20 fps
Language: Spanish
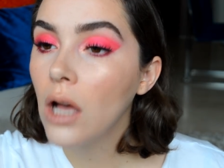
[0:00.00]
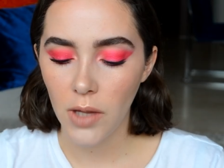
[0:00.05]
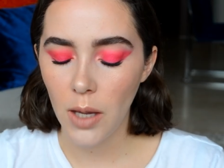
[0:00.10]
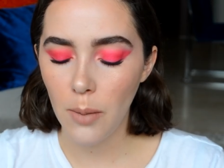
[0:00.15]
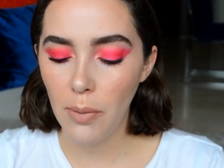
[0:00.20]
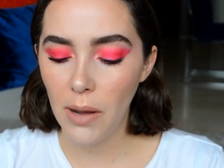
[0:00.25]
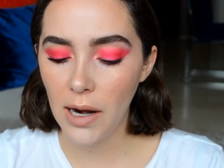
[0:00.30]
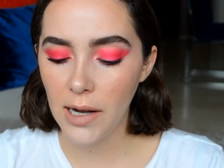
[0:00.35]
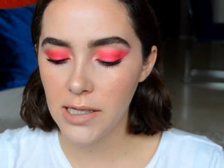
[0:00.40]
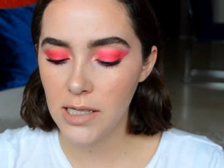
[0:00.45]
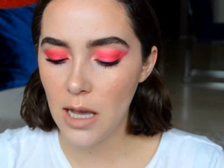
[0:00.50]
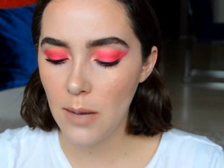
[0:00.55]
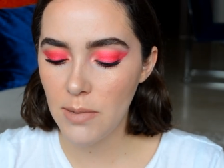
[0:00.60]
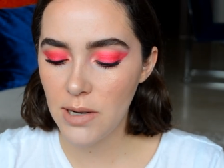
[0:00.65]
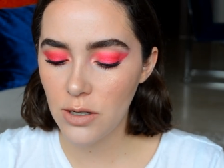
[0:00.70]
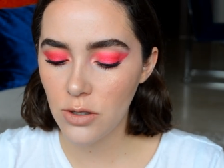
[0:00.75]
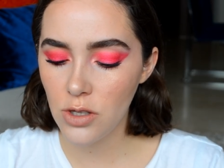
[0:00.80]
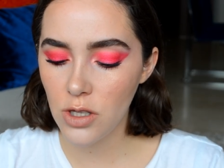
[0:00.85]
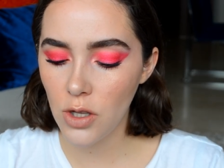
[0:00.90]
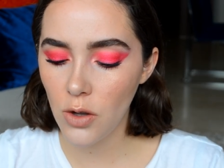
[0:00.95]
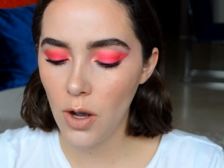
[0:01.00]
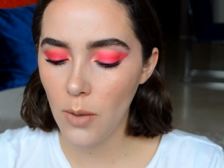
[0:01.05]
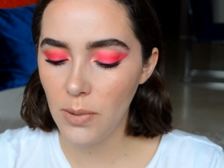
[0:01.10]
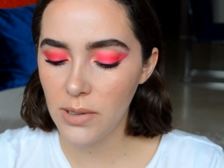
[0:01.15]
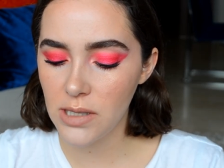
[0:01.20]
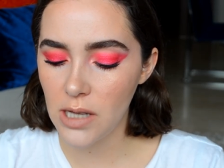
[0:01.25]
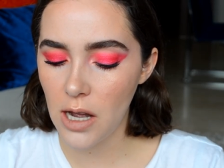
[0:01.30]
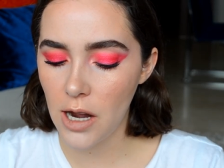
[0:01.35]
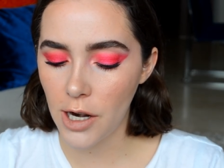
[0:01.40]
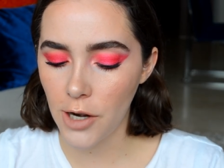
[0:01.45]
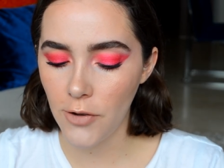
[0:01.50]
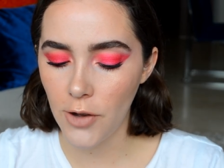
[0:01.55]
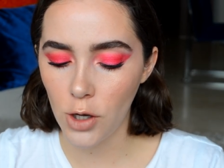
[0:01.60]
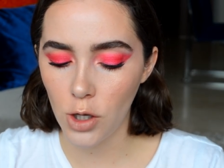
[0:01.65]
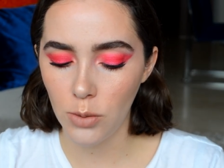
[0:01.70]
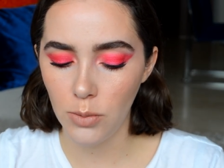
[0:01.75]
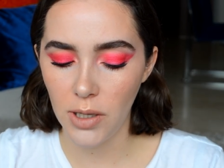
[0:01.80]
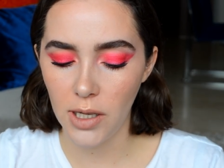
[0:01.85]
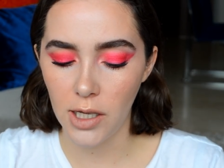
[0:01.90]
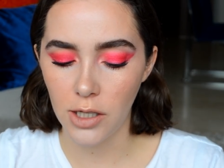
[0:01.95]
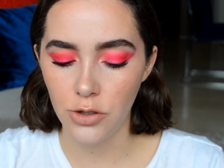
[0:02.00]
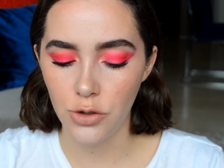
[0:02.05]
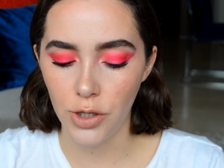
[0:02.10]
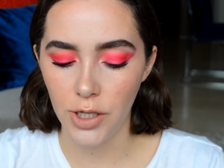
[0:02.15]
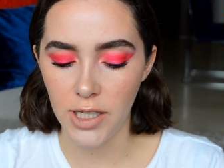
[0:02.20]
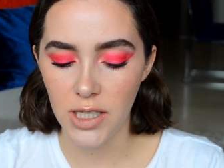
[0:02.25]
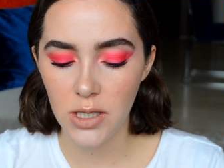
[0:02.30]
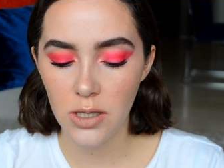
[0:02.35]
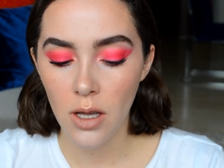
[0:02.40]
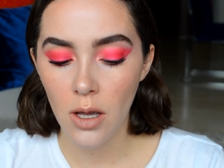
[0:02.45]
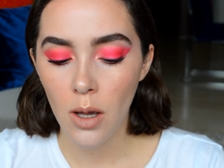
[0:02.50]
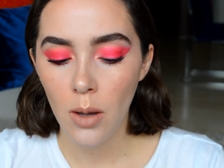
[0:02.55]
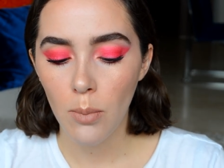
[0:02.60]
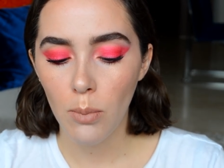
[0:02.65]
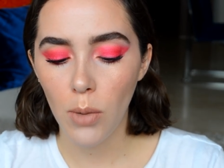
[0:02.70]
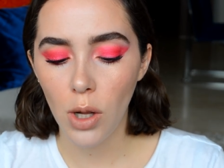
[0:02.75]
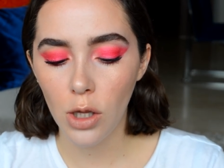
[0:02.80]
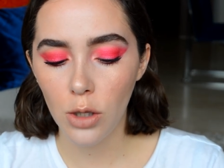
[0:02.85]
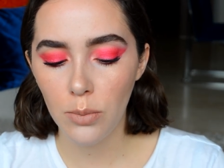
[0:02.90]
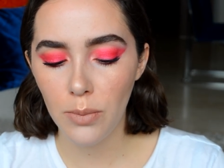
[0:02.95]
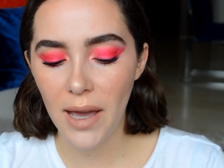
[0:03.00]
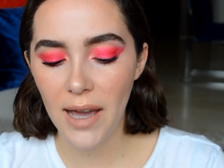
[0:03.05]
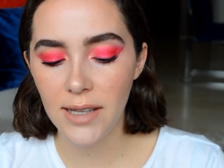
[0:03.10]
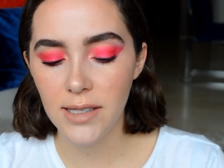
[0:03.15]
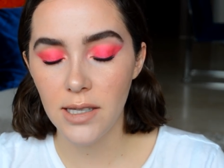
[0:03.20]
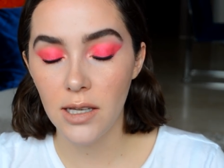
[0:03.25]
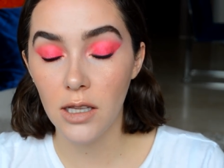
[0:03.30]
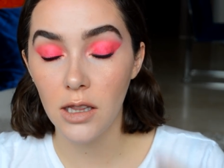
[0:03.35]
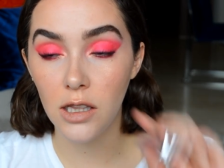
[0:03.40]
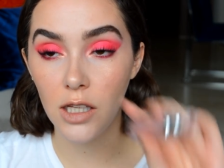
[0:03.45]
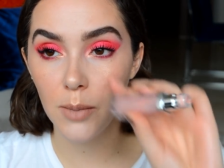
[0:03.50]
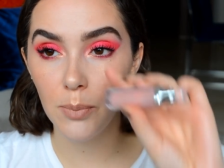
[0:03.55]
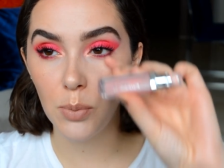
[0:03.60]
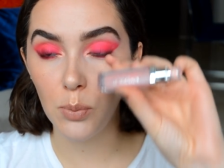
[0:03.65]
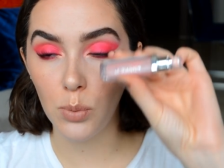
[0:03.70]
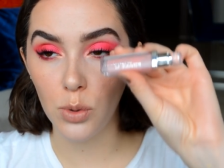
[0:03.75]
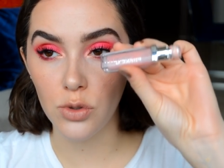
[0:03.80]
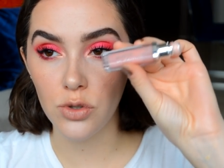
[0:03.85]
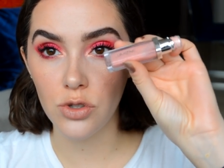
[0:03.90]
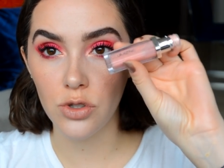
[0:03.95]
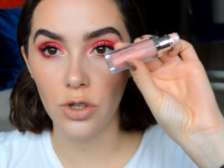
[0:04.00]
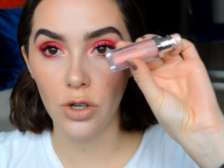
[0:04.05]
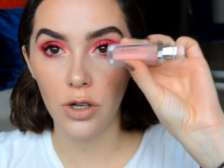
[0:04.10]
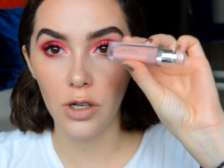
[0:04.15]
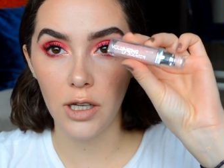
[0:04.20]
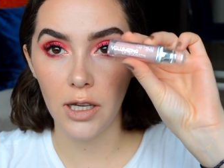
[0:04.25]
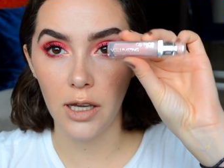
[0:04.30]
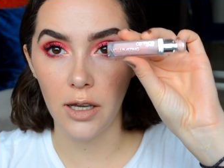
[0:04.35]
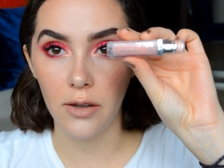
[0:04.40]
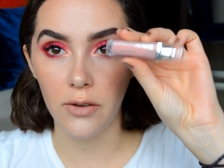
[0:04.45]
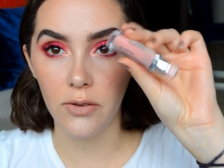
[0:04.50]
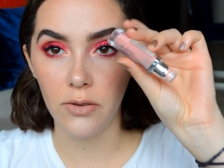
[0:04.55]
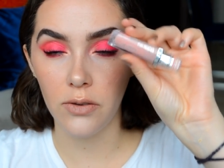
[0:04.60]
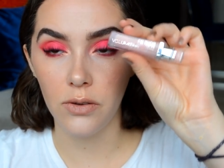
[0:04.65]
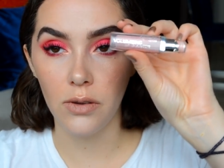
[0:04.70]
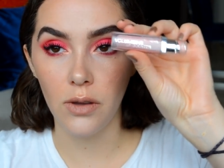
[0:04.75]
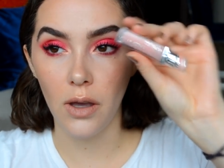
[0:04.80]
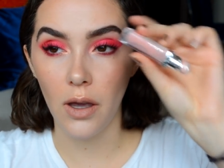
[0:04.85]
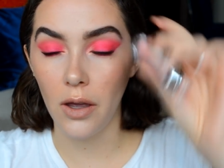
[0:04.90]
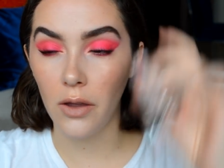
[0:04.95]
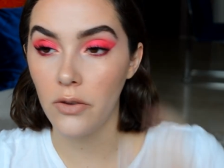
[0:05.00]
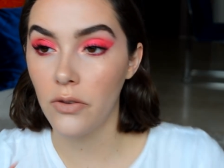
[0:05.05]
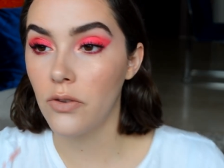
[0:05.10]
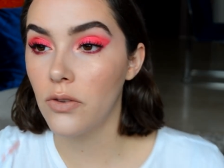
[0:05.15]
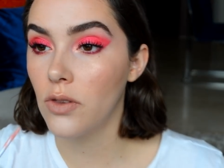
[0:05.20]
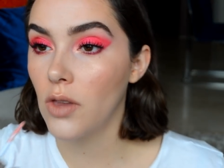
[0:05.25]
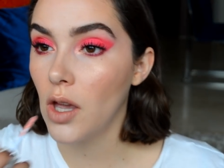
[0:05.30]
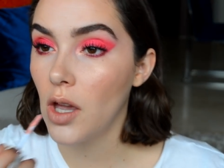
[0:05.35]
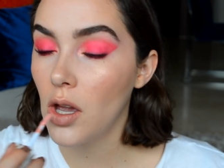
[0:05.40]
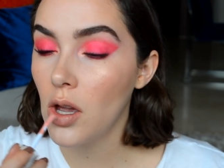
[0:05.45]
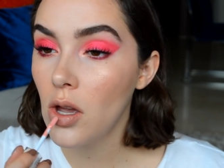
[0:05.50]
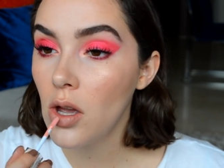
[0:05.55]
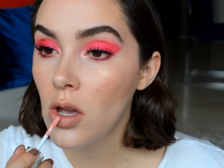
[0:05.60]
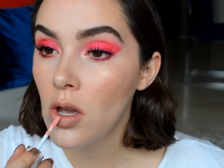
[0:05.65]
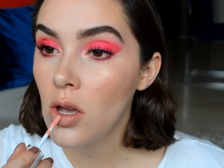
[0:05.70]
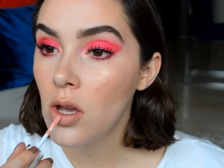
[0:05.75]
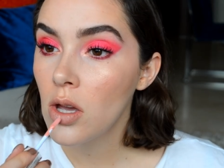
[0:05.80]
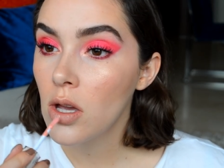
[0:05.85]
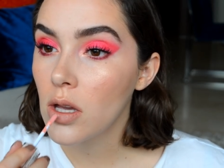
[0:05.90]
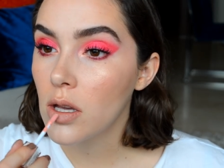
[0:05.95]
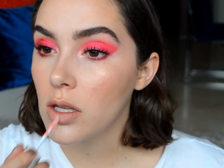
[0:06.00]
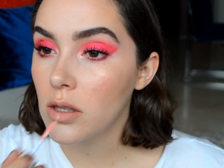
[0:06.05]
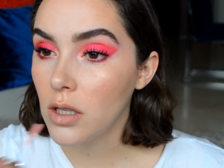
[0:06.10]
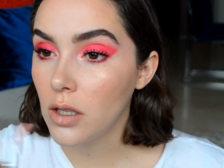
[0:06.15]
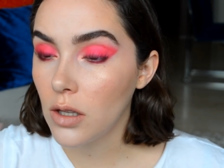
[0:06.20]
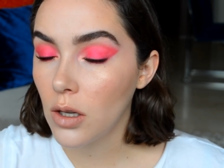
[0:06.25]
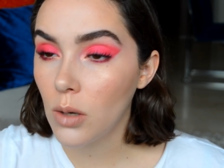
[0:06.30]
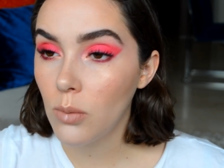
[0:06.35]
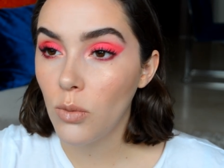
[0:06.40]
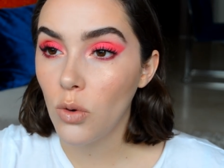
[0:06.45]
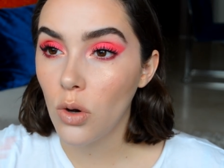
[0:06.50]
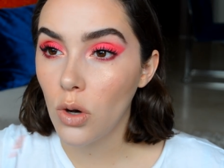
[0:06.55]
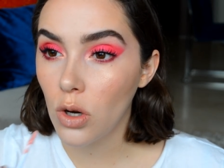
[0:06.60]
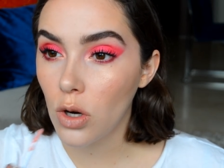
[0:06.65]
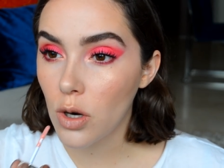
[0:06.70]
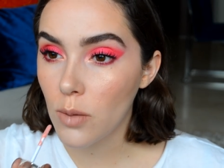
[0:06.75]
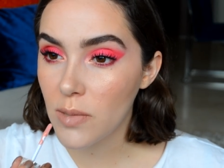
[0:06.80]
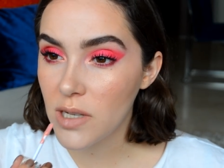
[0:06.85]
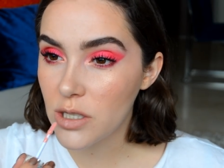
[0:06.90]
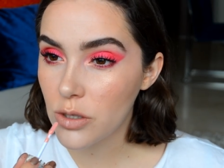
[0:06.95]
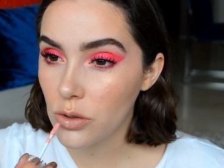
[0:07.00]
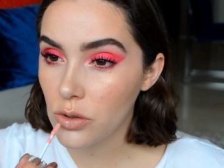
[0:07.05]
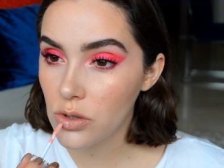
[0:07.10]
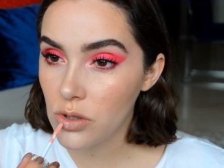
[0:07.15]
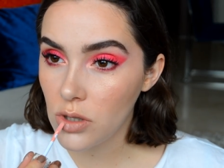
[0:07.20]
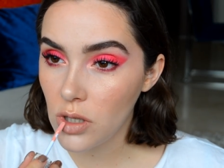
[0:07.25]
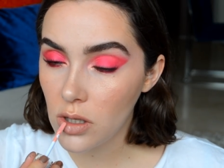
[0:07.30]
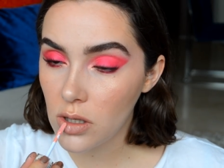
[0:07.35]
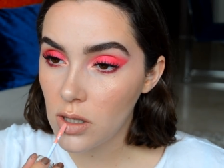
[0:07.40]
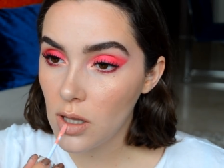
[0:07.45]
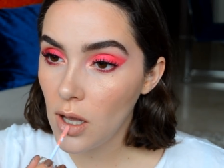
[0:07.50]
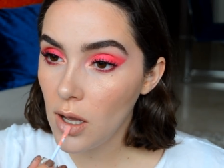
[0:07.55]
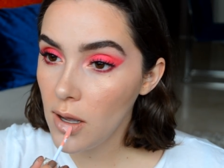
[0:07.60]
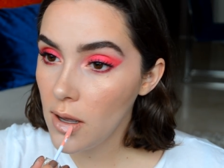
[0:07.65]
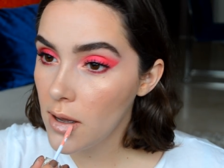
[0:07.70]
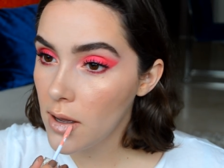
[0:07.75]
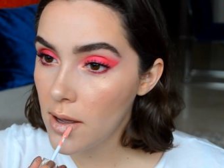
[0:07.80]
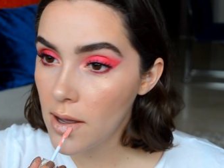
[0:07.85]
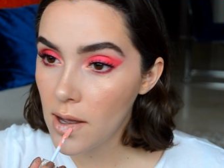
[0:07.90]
Y para que sea más rosito va a pasar arriba con mi Catrice Volumizing Lip Booster, que es este que tiene como un color más rosita.